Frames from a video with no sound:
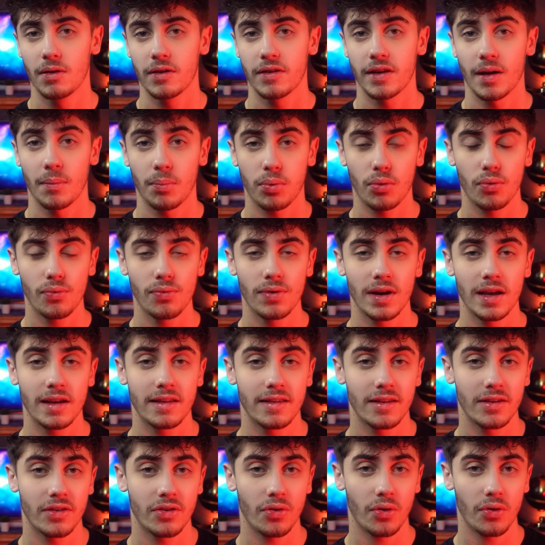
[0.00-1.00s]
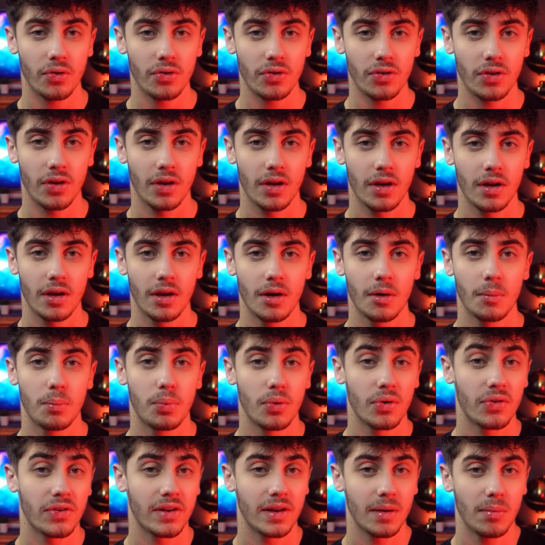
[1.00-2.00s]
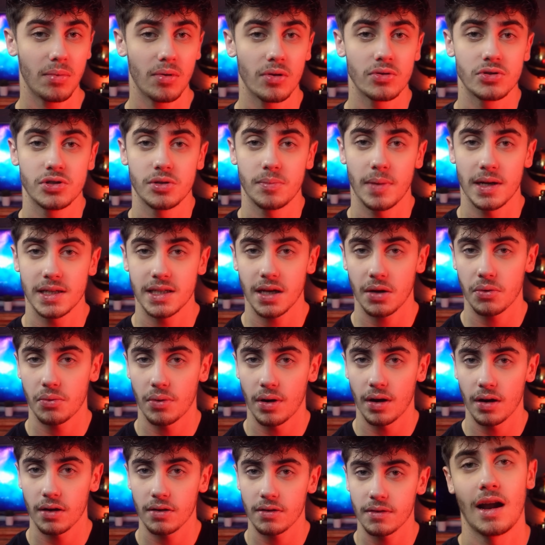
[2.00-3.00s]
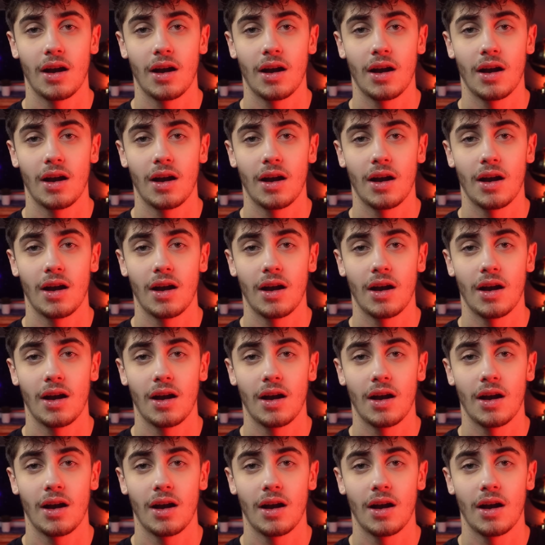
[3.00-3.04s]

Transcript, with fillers: Ça prouve l'existence possible d'une matière noire.